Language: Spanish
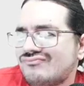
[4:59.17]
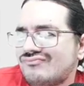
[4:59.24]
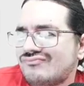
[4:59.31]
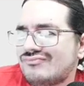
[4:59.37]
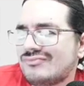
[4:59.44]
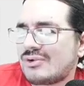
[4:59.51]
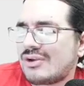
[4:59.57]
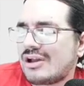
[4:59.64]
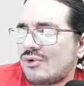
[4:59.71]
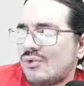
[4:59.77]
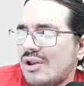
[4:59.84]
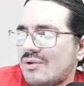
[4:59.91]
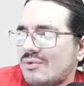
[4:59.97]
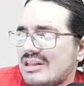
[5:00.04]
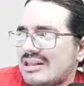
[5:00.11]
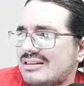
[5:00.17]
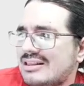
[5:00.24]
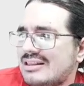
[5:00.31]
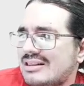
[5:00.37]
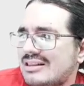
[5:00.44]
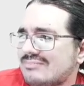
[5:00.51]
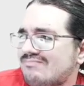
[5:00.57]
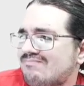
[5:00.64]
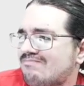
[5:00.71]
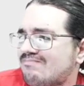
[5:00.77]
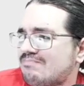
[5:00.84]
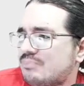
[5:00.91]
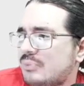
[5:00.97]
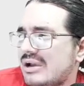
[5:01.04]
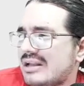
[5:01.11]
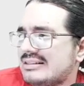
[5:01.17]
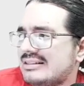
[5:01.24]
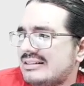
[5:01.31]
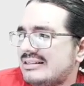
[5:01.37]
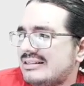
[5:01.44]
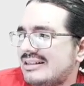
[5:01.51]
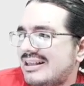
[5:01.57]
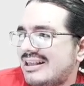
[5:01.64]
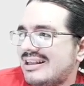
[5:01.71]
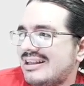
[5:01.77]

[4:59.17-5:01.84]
De una culebrita. Mm, pues